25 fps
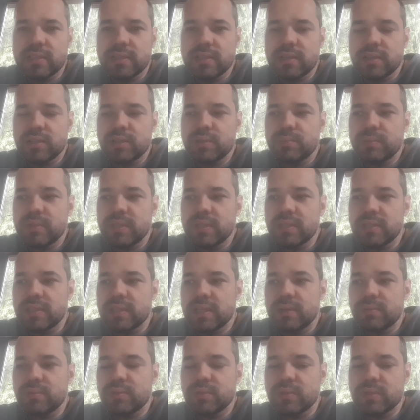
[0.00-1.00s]
Также мы
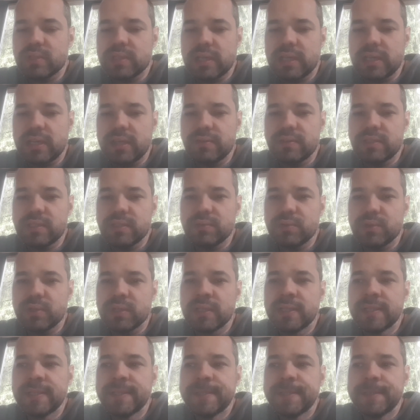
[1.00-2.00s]
знаем, что, скорее
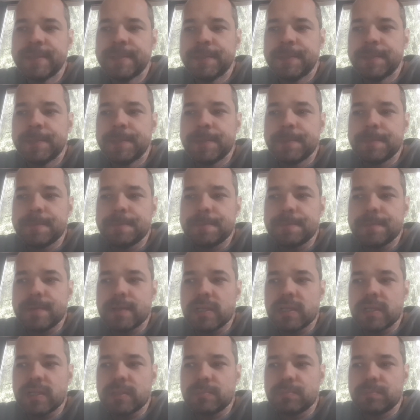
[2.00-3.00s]
всего,
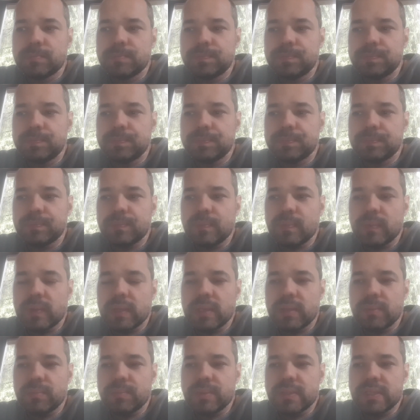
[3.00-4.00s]
а,
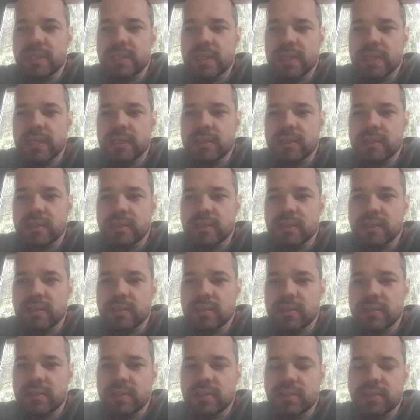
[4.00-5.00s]
пациенты с
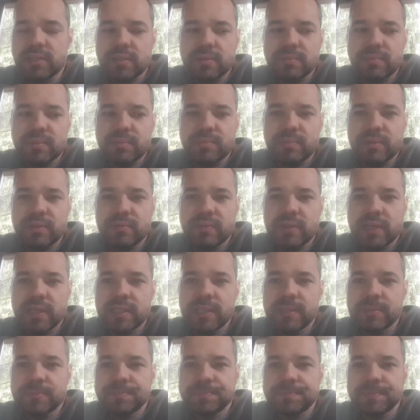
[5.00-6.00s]
онкологическим
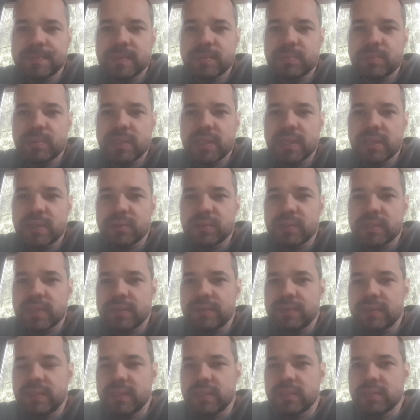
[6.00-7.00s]
заболеванием цепляют
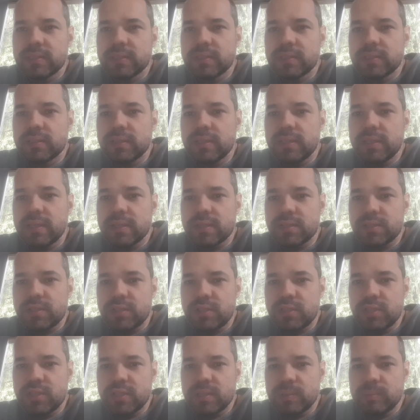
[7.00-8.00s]
ковид легче,
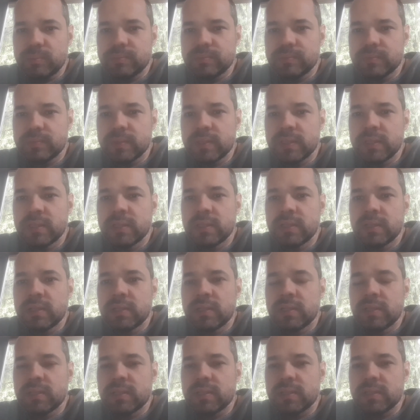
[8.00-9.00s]
чем,
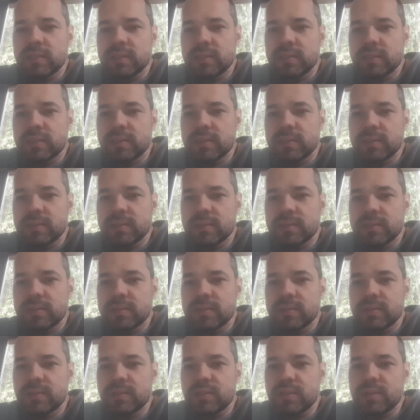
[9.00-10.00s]
а,
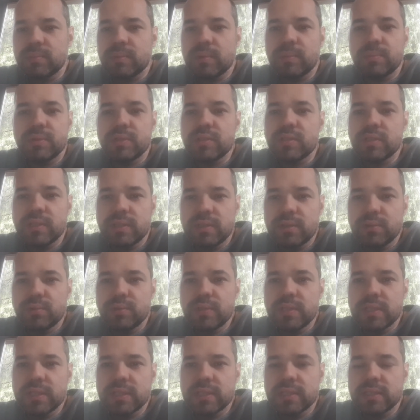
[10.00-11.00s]
чем обычные
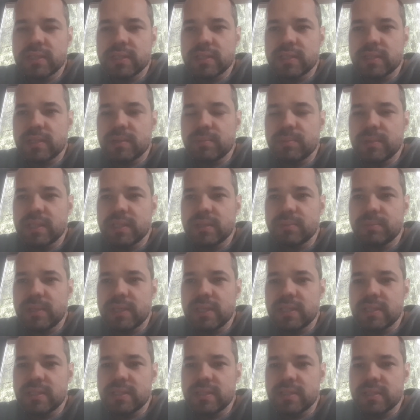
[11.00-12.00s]
люди. Об этом
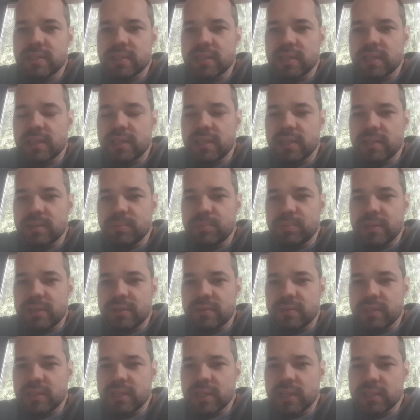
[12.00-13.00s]
есть какие-то
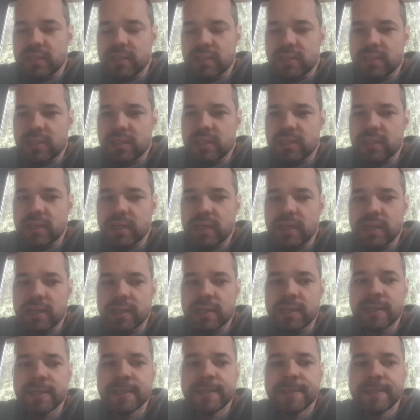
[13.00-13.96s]
первые данные из Китая.